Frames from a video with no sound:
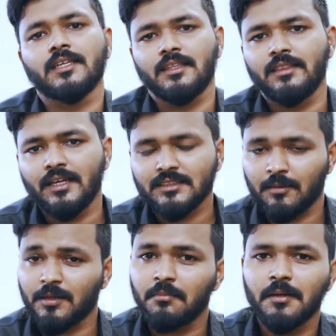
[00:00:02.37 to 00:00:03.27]
இந்த
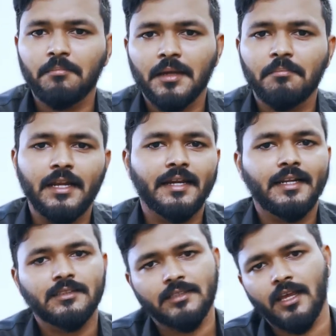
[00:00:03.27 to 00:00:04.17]
செப்டம்பர் பிக் பில்லியன்
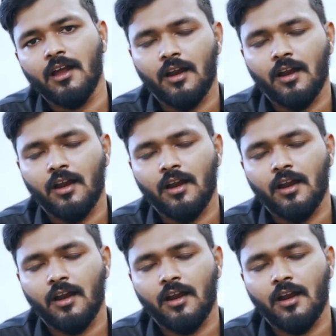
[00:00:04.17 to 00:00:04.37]
டே சேல்